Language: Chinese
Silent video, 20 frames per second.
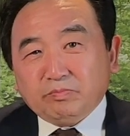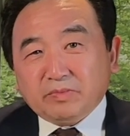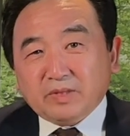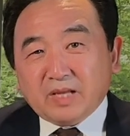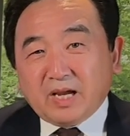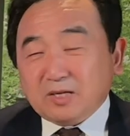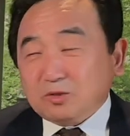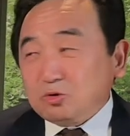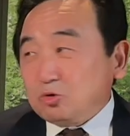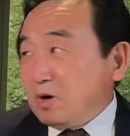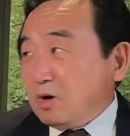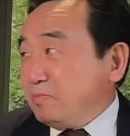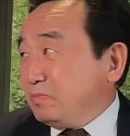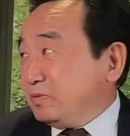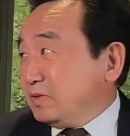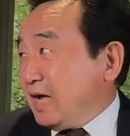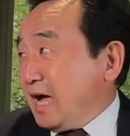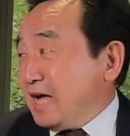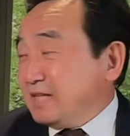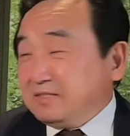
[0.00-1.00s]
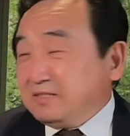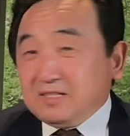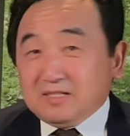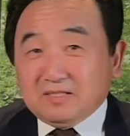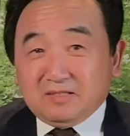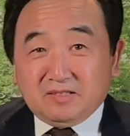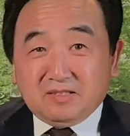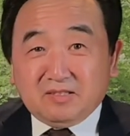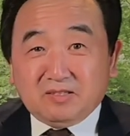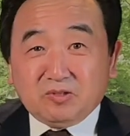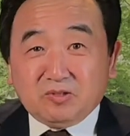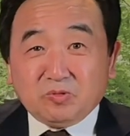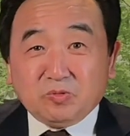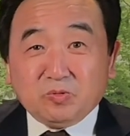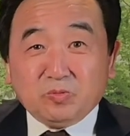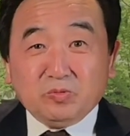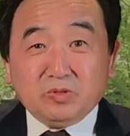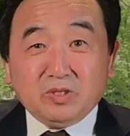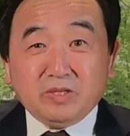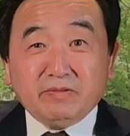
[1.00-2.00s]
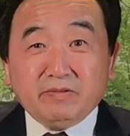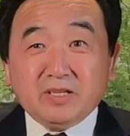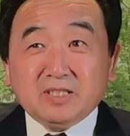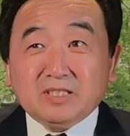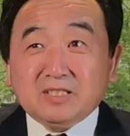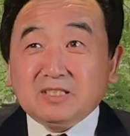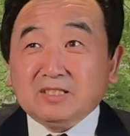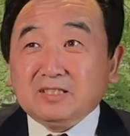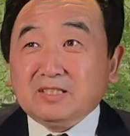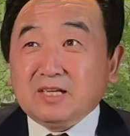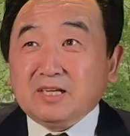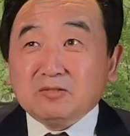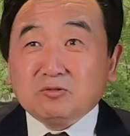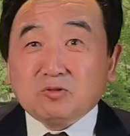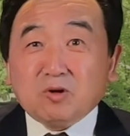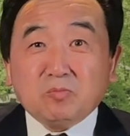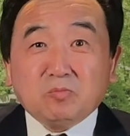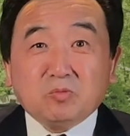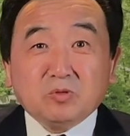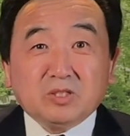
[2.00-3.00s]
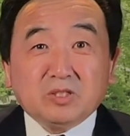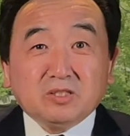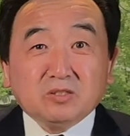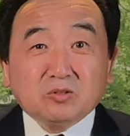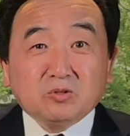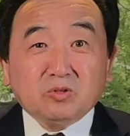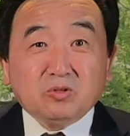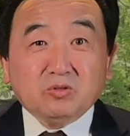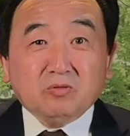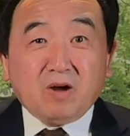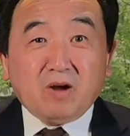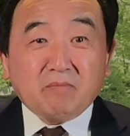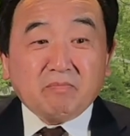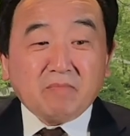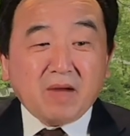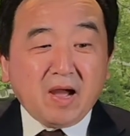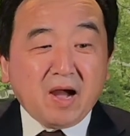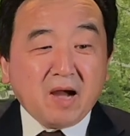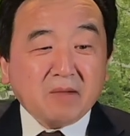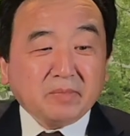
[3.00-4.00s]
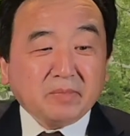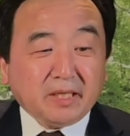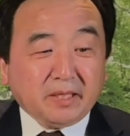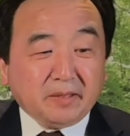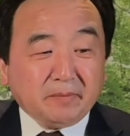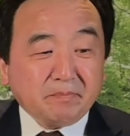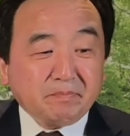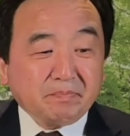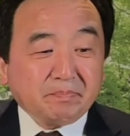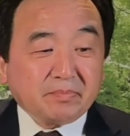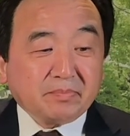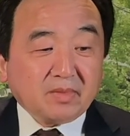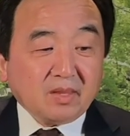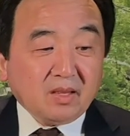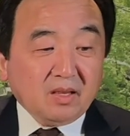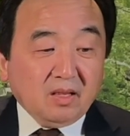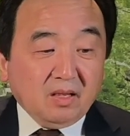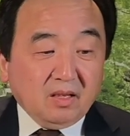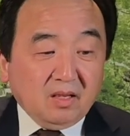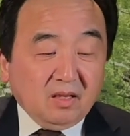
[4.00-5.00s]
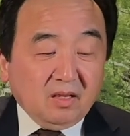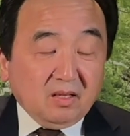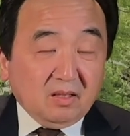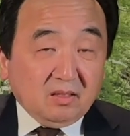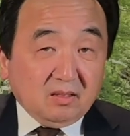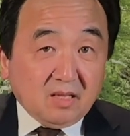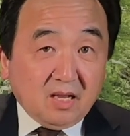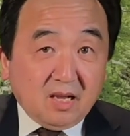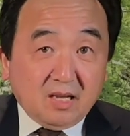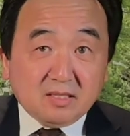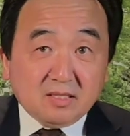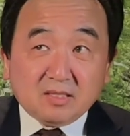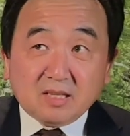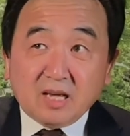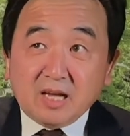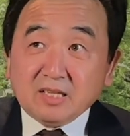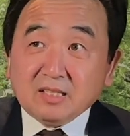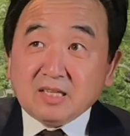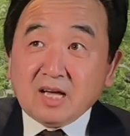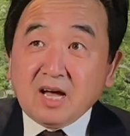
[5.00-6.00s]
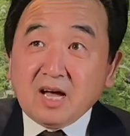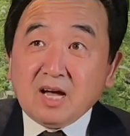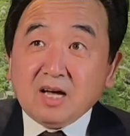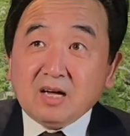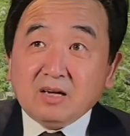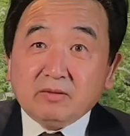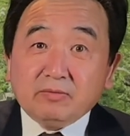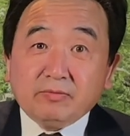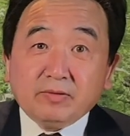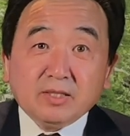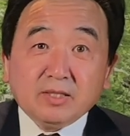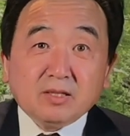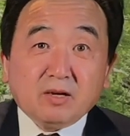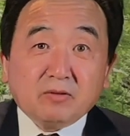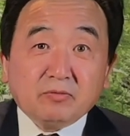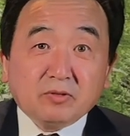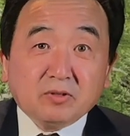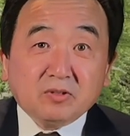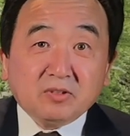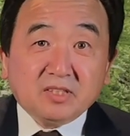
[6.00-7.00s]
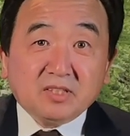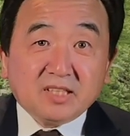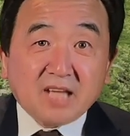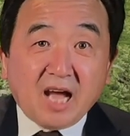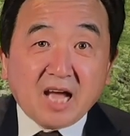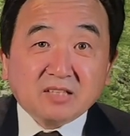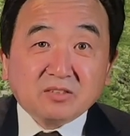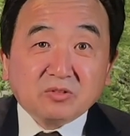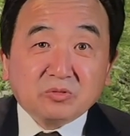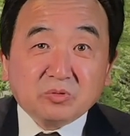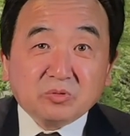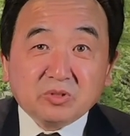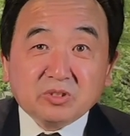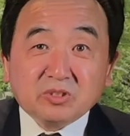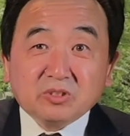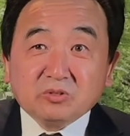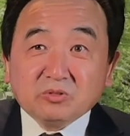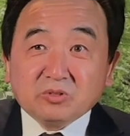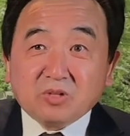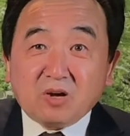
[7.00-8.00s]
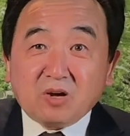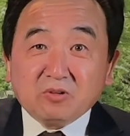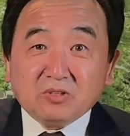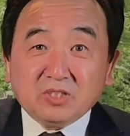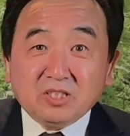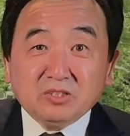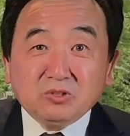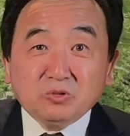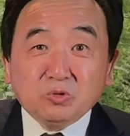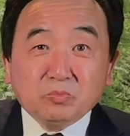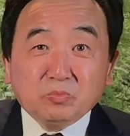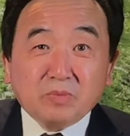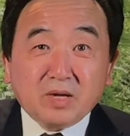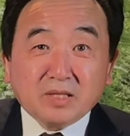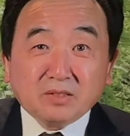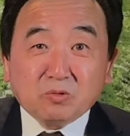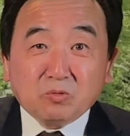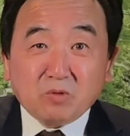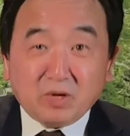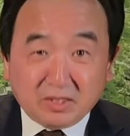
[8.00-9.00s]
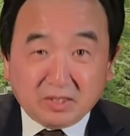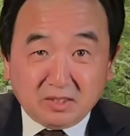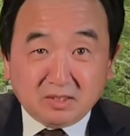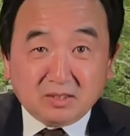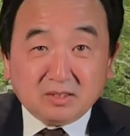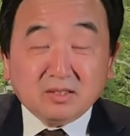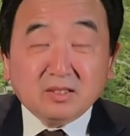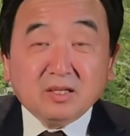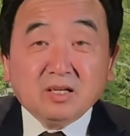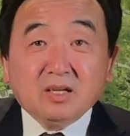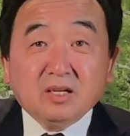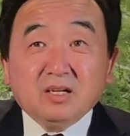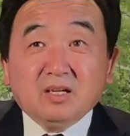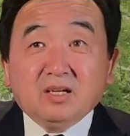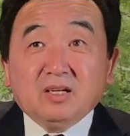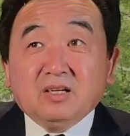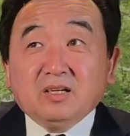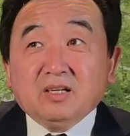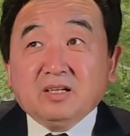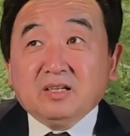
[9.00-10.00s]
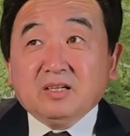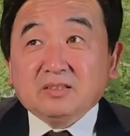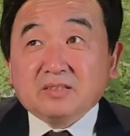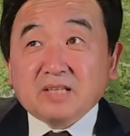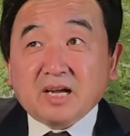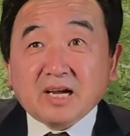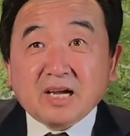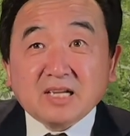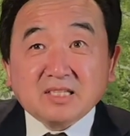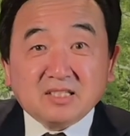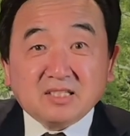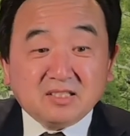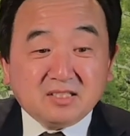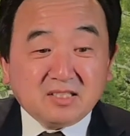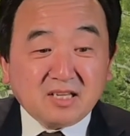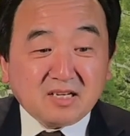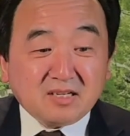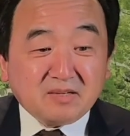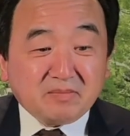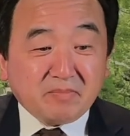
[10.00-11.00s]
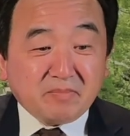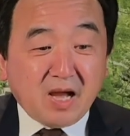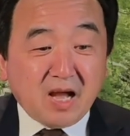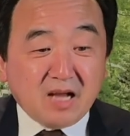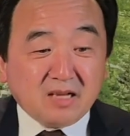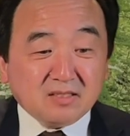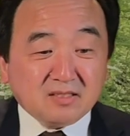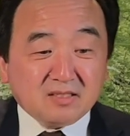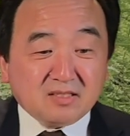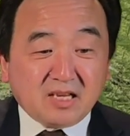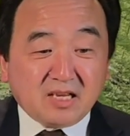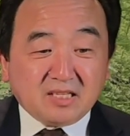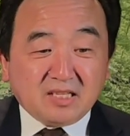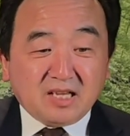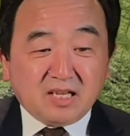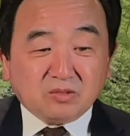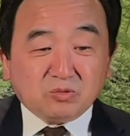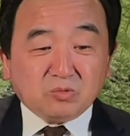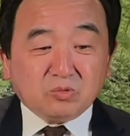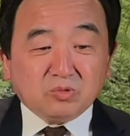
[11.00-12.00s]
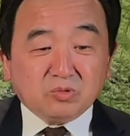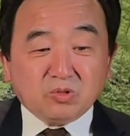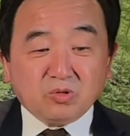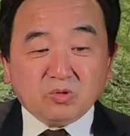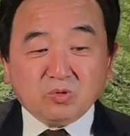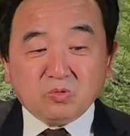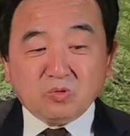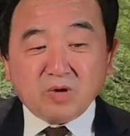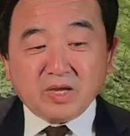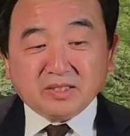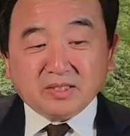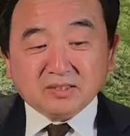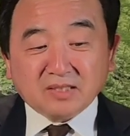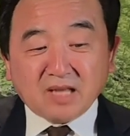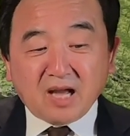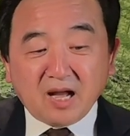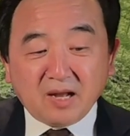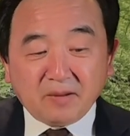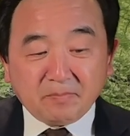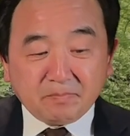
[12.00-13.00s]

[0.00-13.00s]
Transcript: 那川普的案子就因为今天川普已经去往迈阿密，那在他飞到佛罗里达的时候，受到了英雄般的欢迎，呃，大概几千人吧，在沿途都欢迎他。